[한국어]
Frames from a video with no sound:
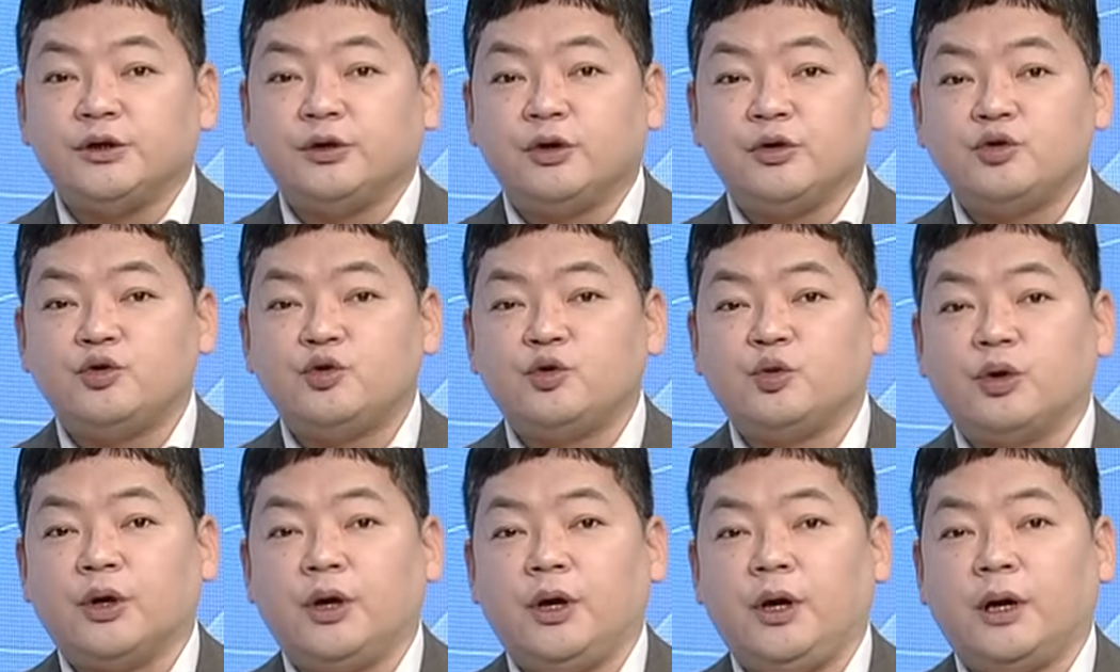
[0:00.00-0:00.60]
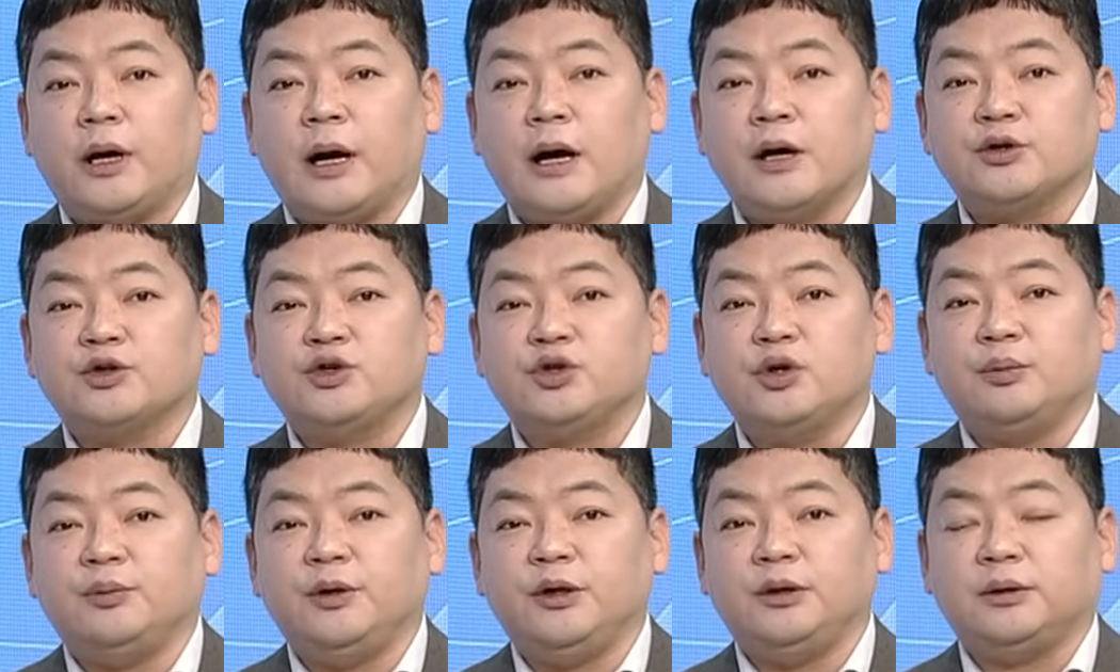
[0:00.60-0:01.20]
이런 쪽에
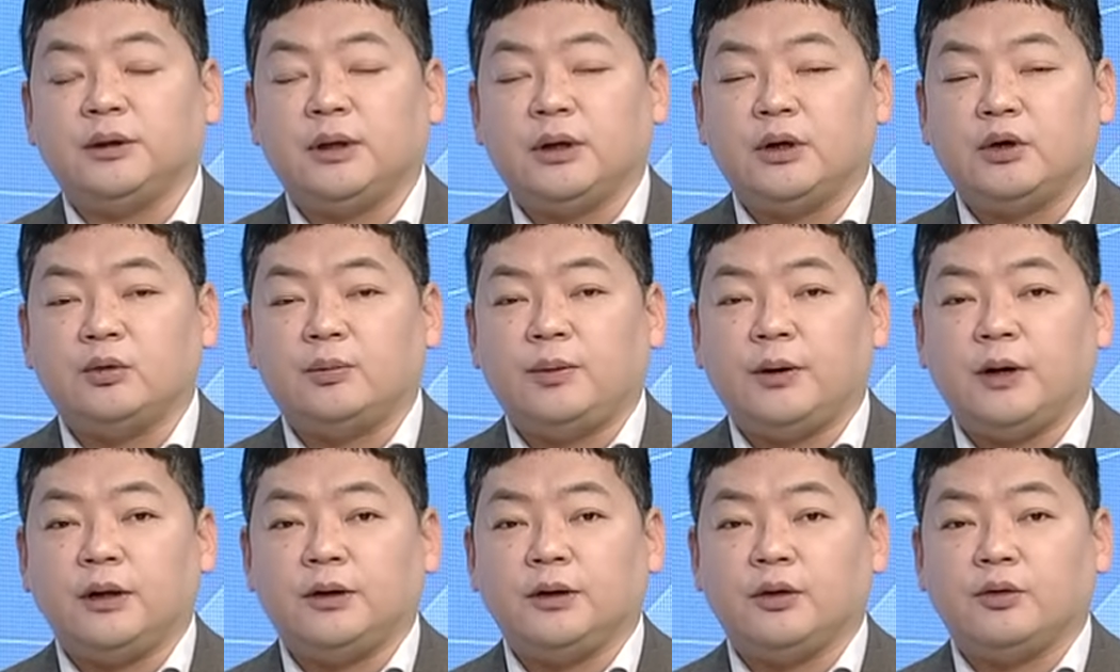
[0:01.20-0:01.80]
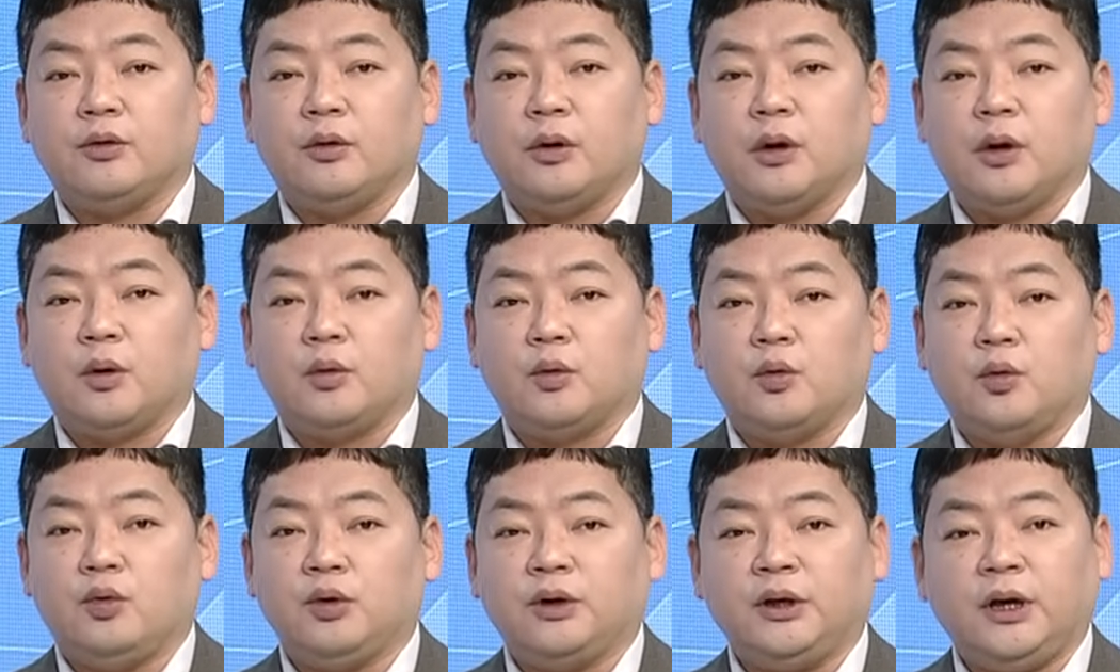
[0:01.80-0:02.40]
강점이 있다라고 봐야 될 것
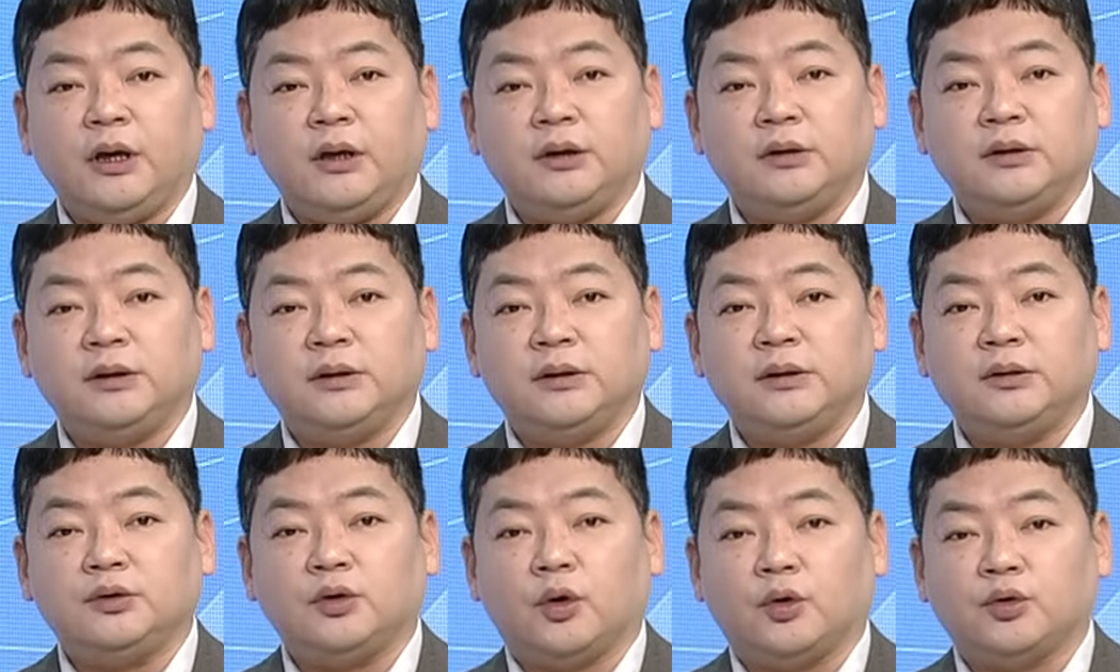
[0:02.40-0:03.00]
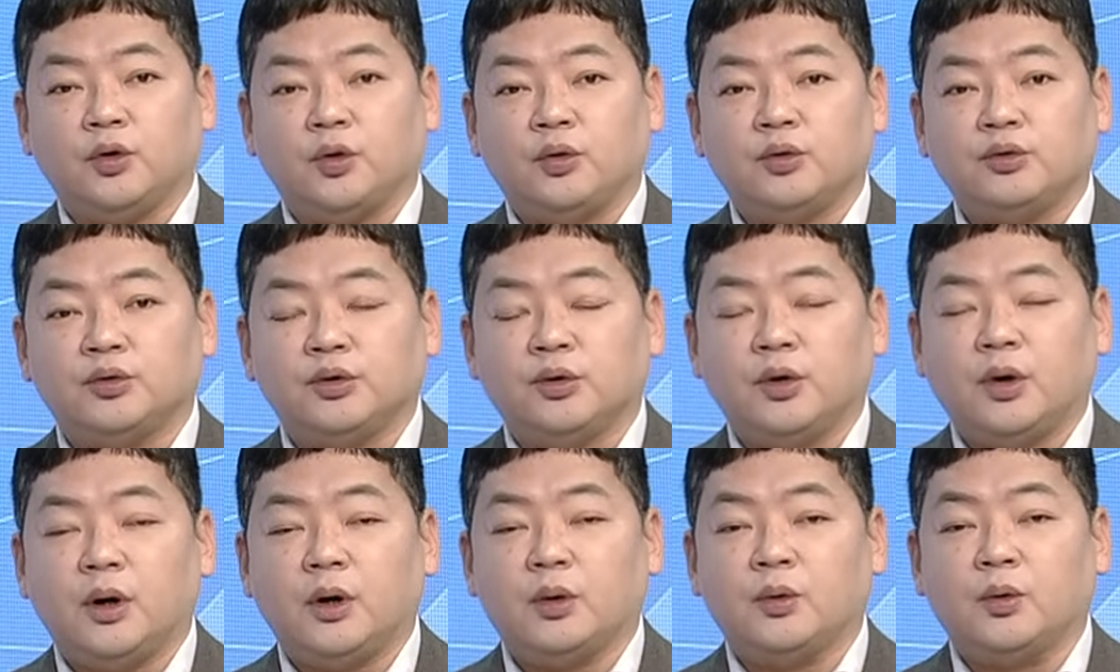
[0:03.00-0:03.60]
같고 KT는 더더욱
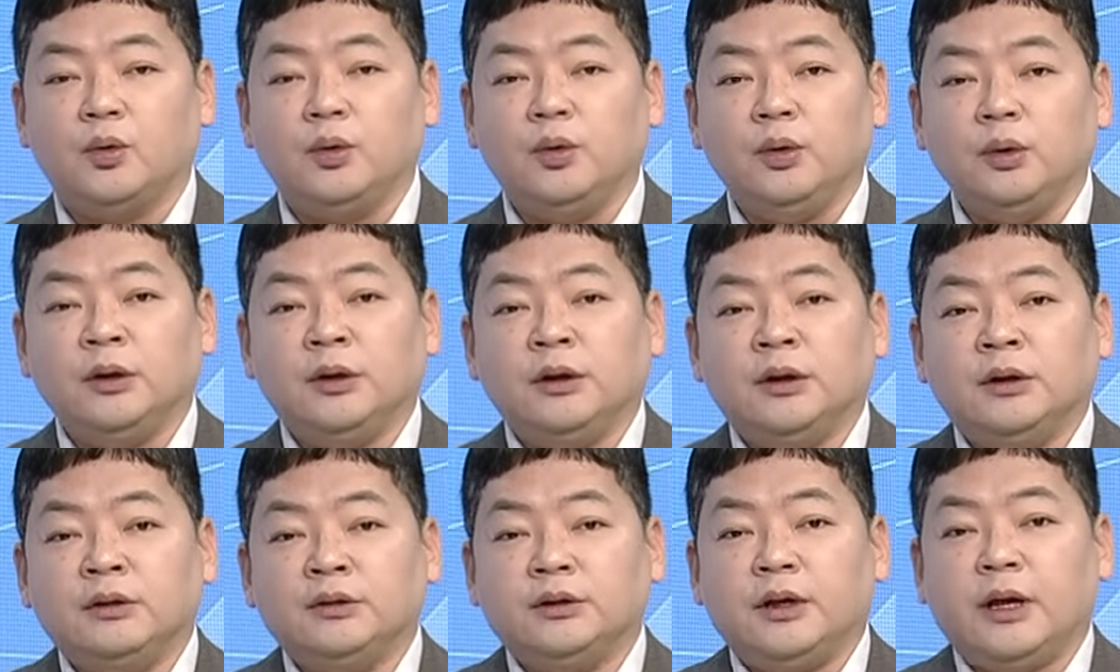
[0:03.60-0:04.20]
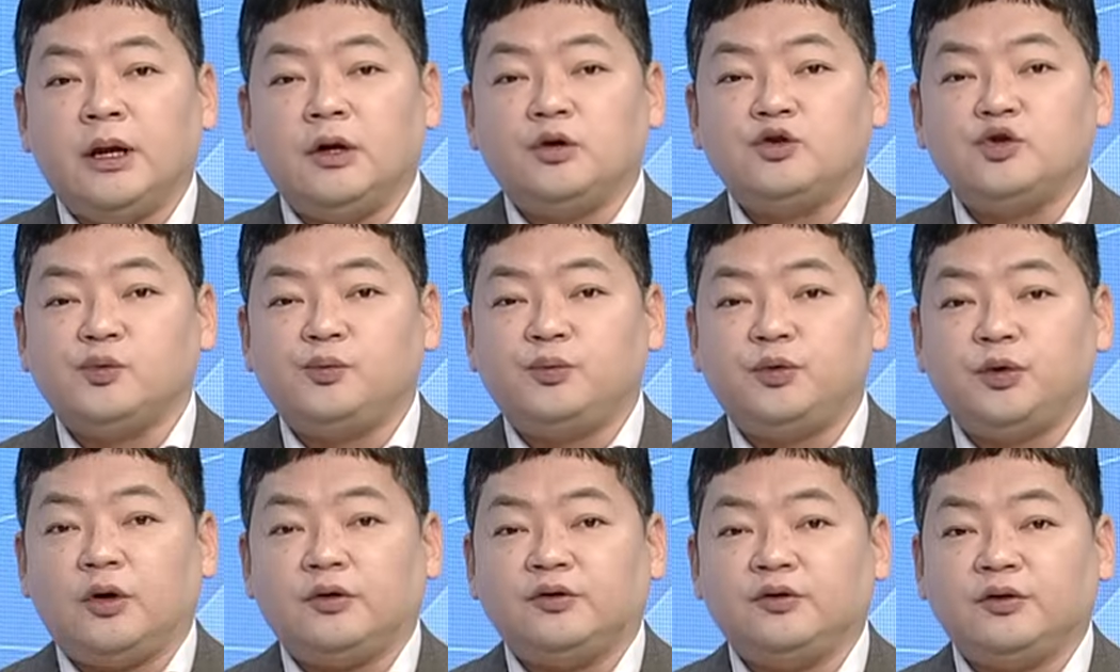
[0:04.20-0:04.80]
그러하고 근데
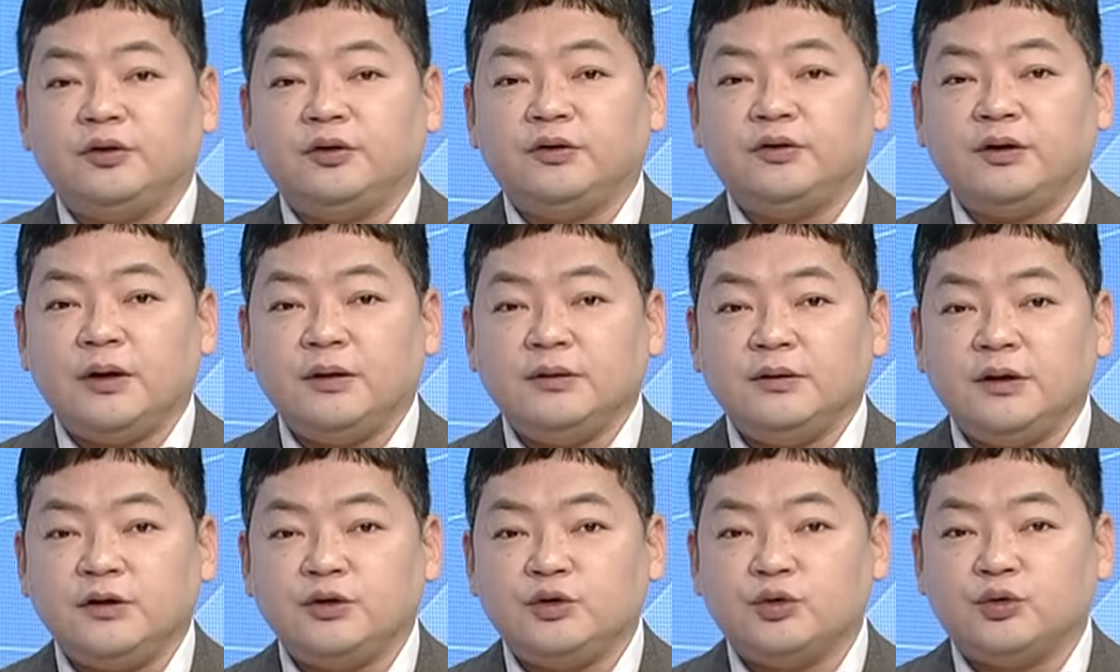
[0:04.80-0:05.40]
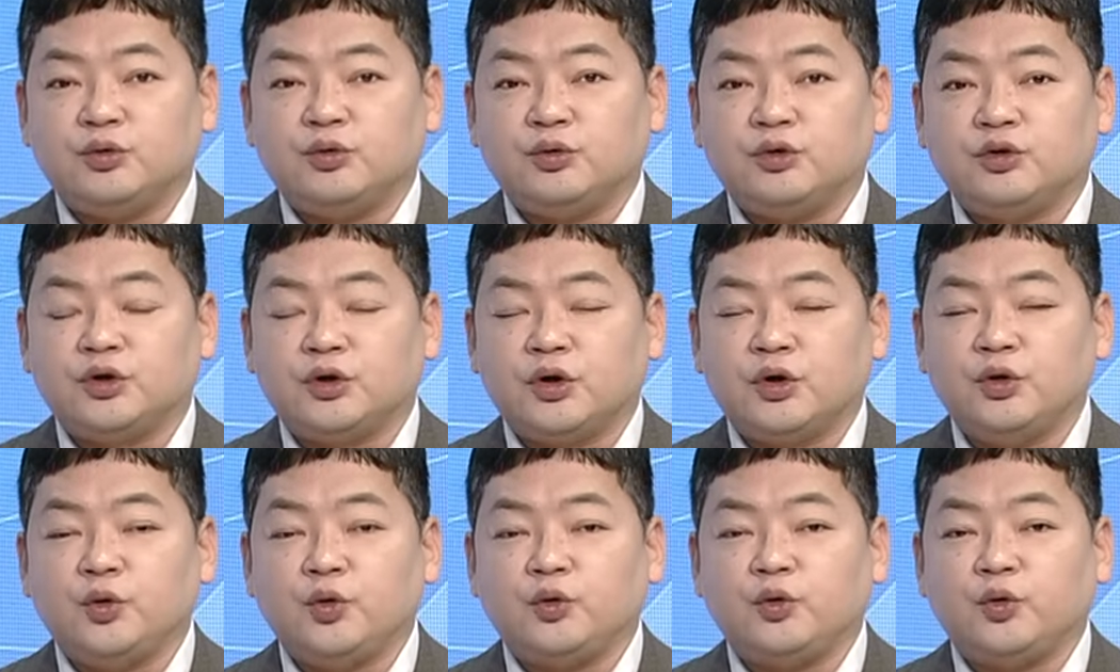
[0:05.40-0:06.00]
LG 플러스는 상대적으로
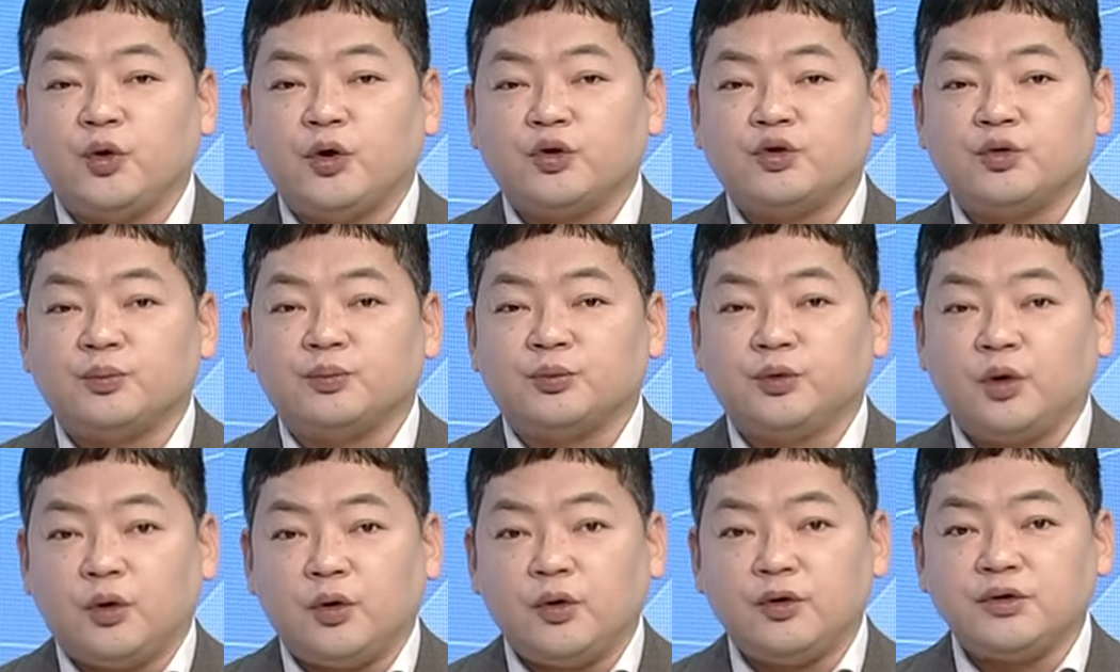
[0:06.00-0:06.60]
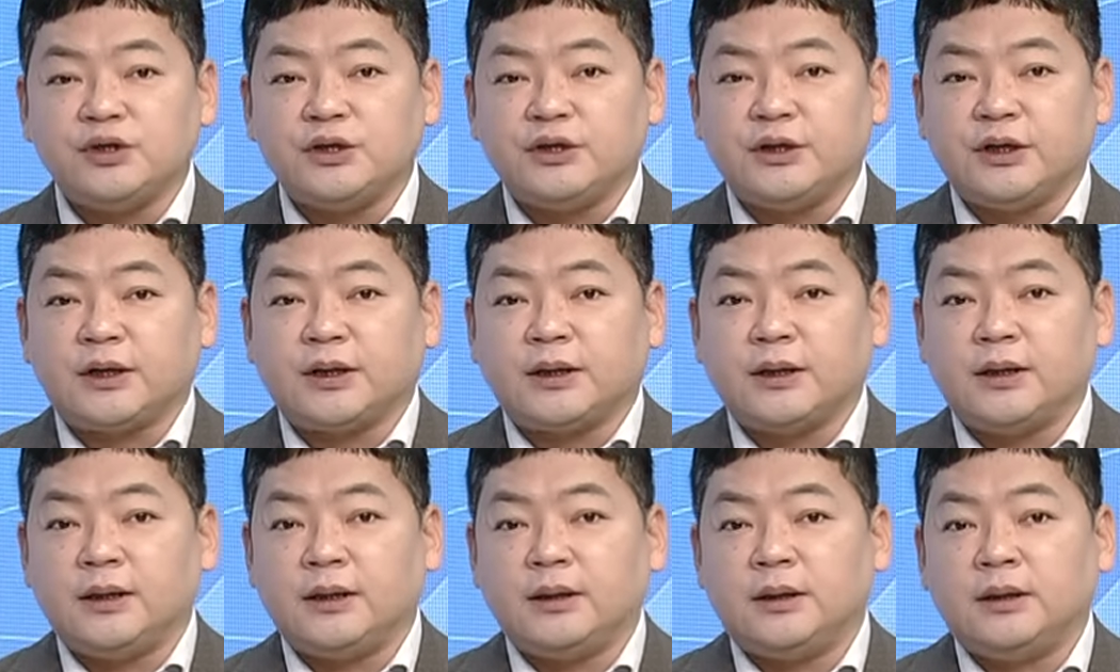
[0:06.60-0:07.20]
그런 요소가 좀
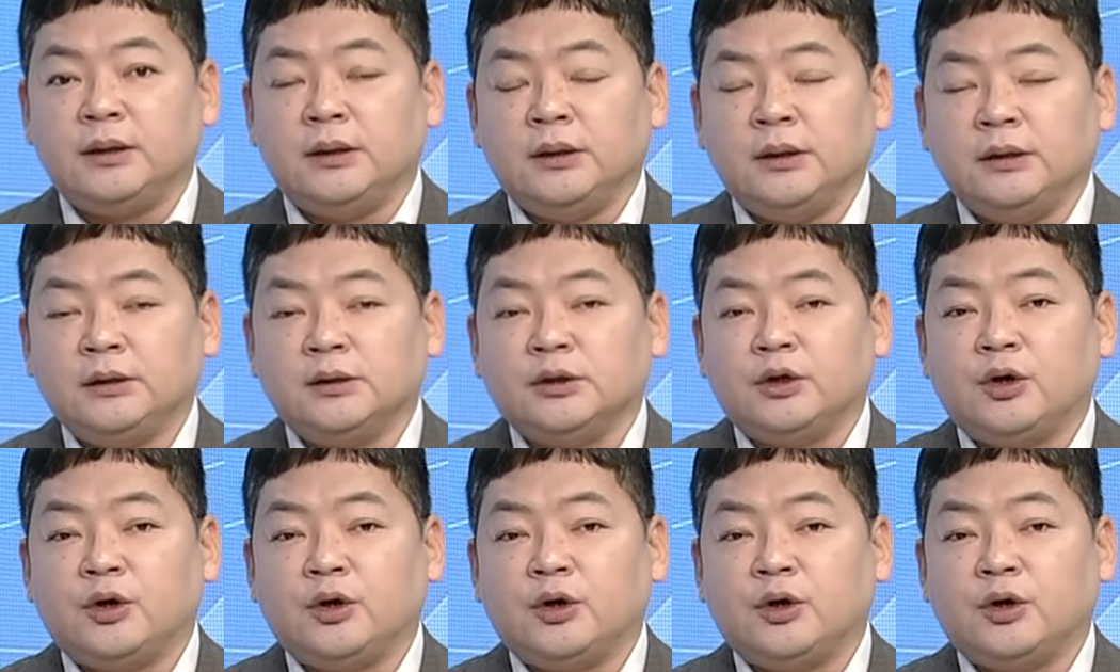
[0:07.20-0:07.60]
떨어지니까 음.